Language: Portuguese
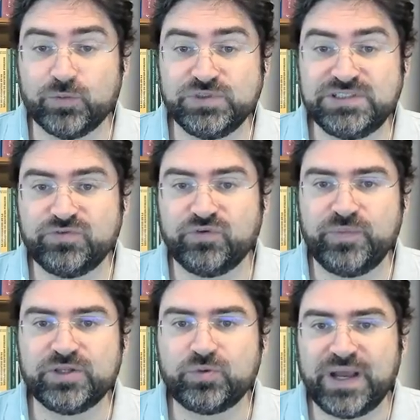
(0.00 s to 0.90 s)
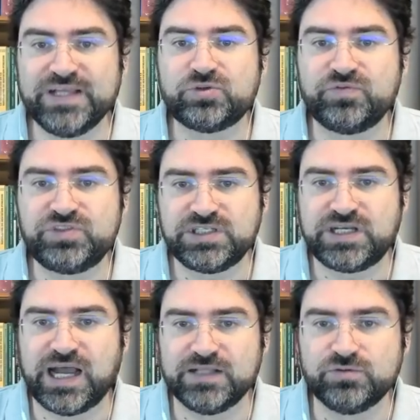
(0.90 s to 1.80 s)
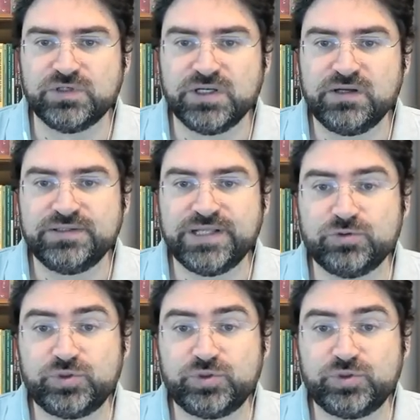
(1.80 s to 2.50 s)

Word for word: um desenvolvimento mais sofisticado né,